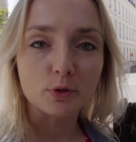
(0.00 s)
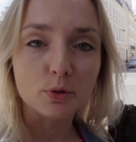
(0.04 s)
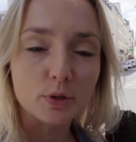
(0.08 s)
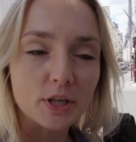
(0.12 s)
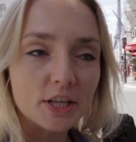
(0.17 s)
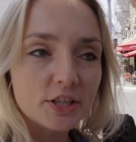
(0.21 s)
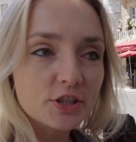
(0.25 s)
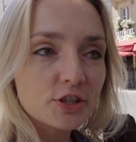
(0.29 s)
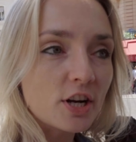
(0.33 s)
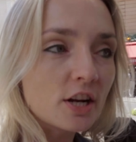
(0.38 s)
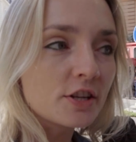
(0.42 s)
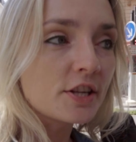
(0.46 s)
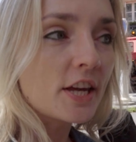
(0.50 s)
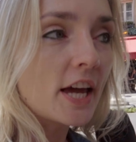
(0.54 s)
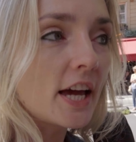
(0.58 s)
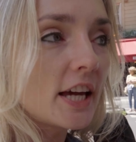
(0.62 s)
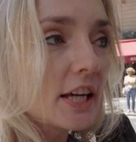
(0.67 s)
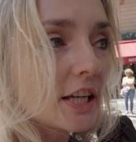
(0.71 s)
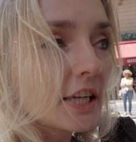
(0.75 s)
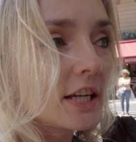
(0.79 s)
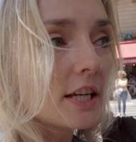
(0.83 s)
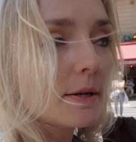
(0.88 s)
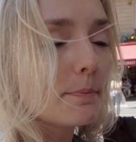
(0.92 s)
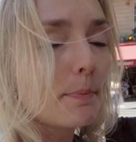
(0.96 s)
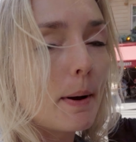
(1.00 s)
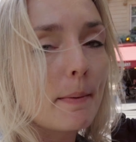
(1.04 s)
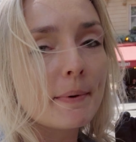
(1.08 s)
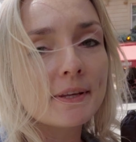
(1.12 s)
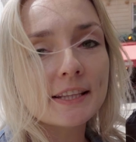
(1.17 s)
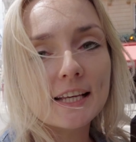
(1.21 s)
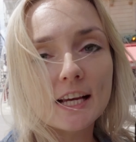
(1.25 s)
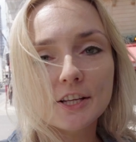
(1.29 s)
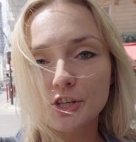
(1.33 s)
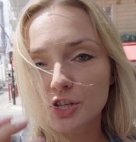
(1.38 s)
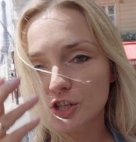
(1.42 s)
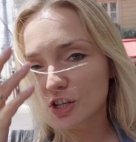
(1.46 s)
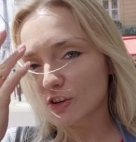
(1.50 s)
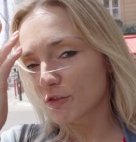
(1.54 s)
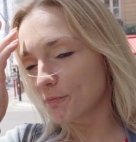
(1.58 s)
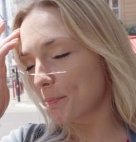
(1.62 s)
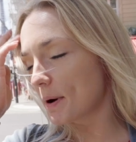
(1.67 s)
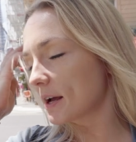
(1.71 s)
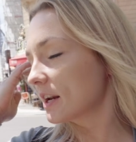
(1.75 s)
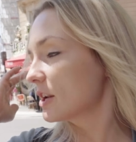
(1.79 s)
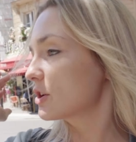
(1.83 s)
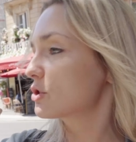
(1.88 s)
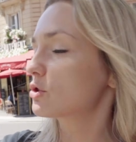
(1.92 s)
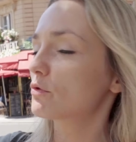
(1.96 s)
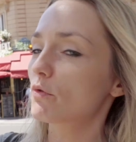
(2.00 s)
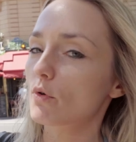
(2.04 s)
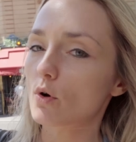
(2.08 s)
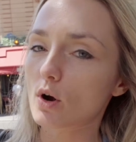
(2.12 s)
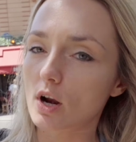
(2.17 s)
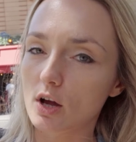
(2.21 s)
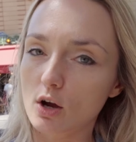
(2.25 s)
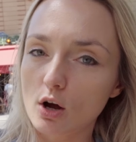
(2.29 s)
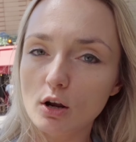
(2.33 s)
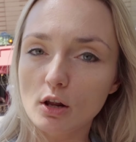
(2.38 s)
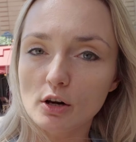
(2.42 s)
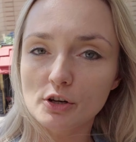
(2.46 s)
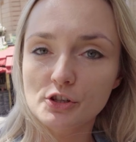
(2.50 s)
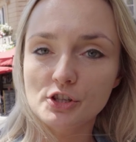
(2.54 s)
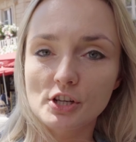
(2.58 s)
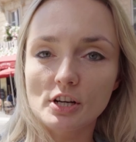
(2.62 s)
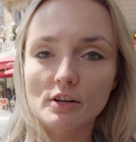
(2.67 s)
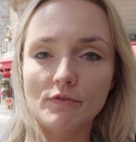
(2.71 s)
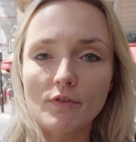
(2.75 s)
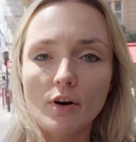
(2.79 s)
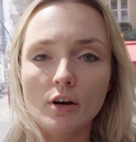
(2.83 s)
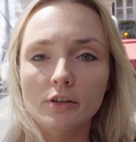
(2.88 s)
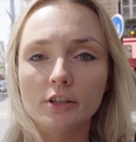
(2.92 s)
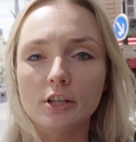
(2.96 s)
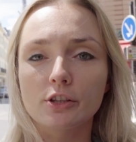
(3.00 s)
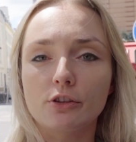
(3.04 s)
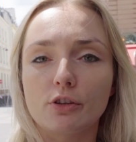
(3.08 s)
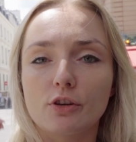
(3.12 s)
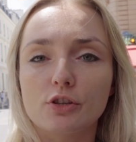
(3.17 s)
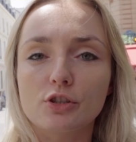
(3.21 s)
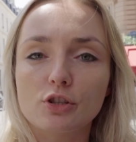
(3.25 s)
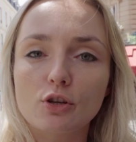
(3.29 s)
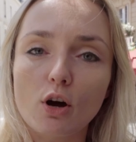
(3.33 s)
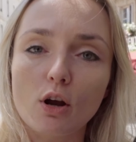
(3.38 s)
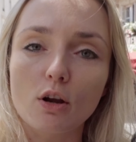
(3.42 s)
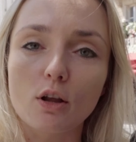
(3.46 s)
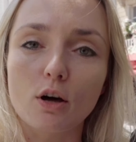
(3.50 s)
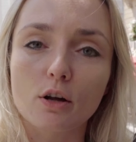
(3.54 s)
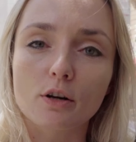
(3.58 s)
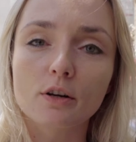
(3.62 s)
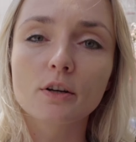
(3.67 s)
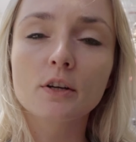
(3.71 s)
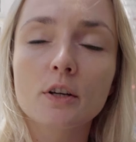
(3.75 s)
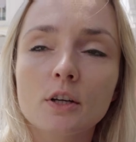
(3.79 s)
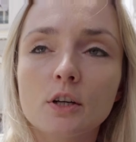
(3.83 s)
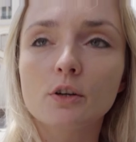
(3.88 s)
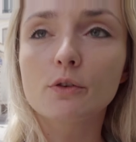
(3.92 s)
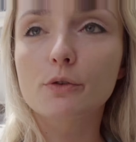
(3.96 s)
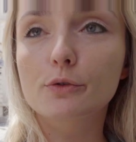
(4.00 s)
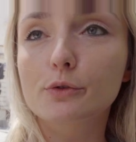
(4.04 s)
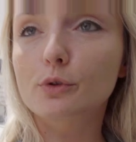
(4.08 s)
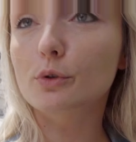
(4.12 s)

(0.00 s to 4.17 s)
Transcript: drugiej stronie i pamiętajcie, że w Paryżu w ogóle kolor czerwony to jest kolor, w